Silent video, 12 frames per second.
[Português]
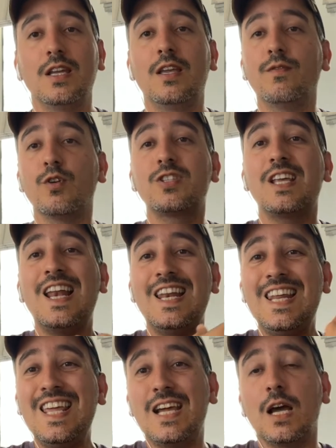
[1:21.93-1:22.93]
que você
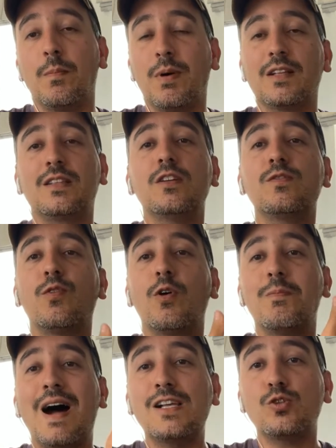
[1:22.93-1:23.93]
liga para
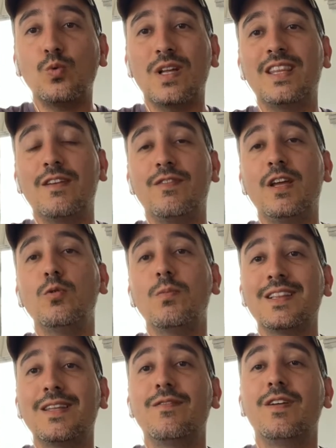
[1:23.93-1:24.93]
transformar a sua TV
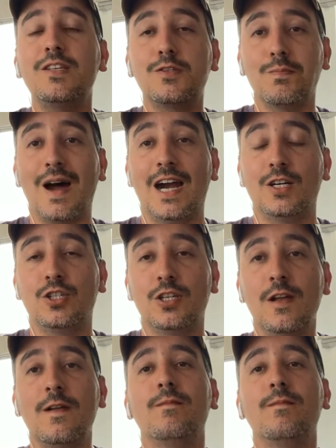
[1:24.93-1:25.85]
numa TV Smart.